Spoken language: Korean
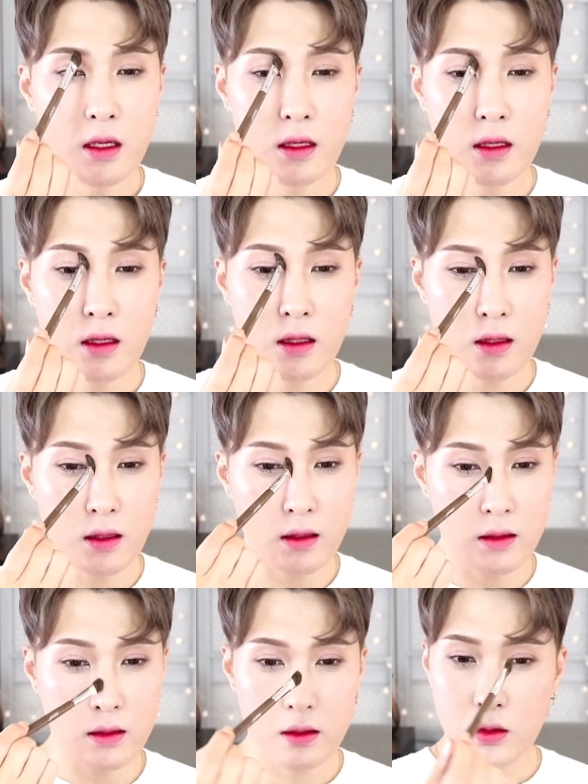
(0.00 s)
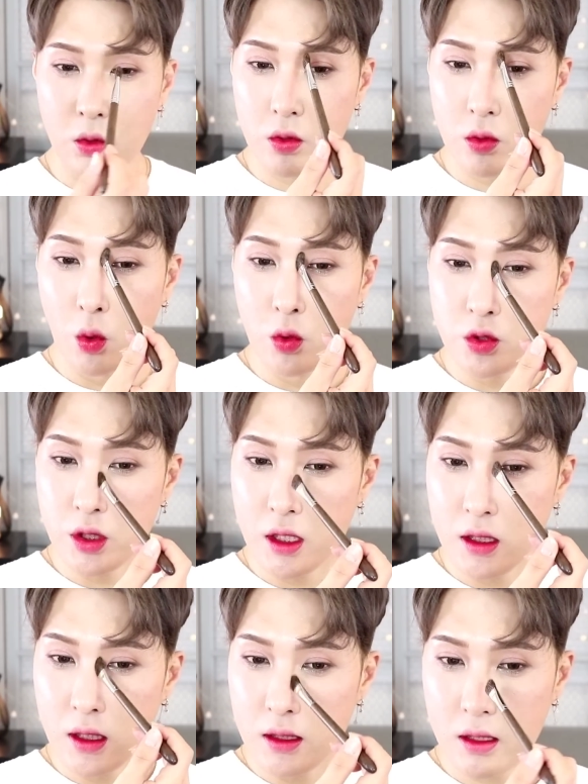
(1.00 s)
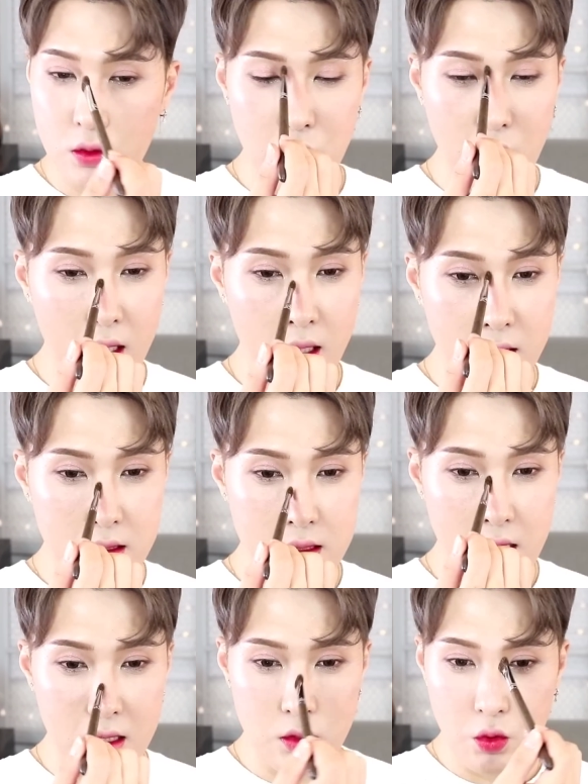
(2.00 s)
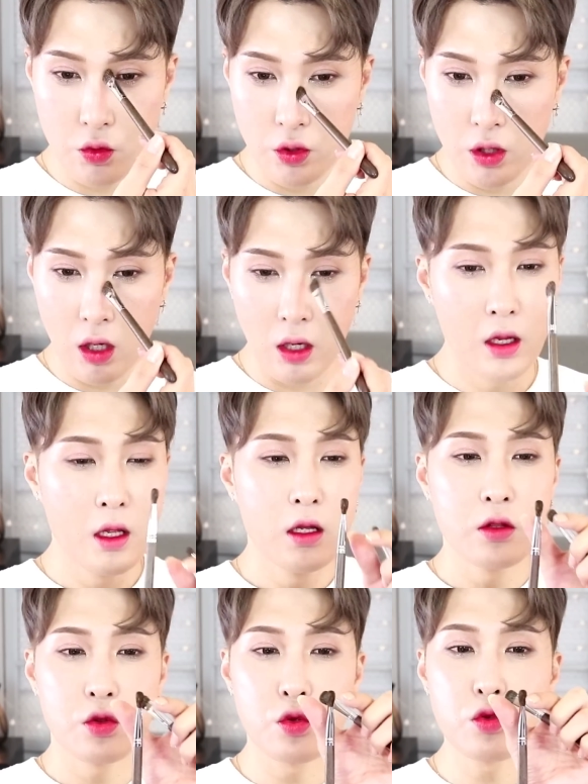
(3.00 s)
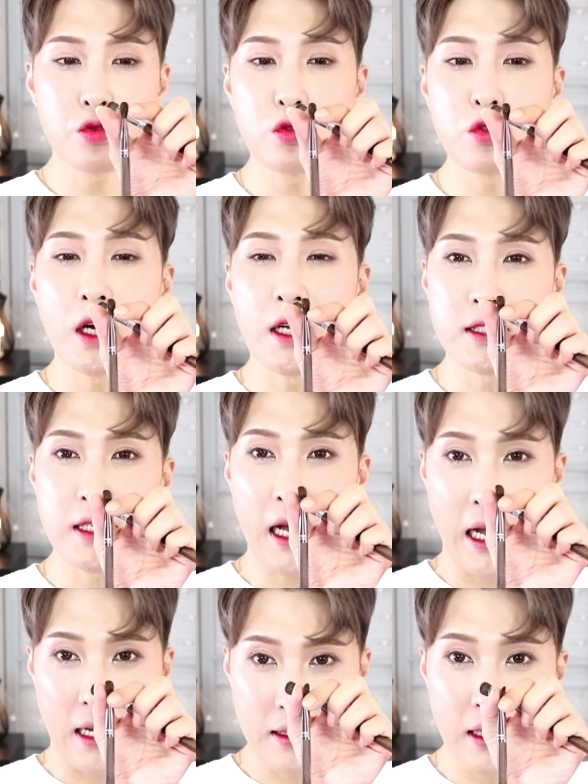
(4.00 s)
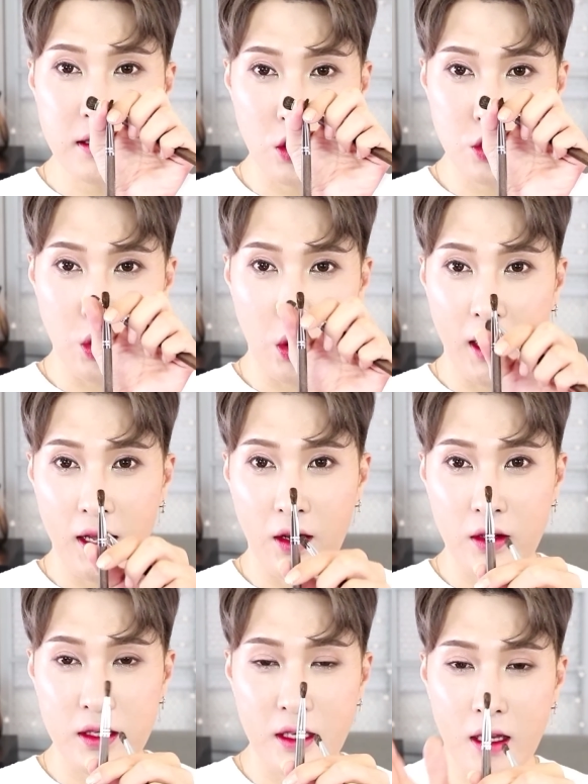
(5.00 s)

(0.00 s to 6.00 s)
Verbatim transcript: 이게 노즈 쉐이딩 할 때도 굉장히 좋고요 뚱뚱하지가 않아서 좋아요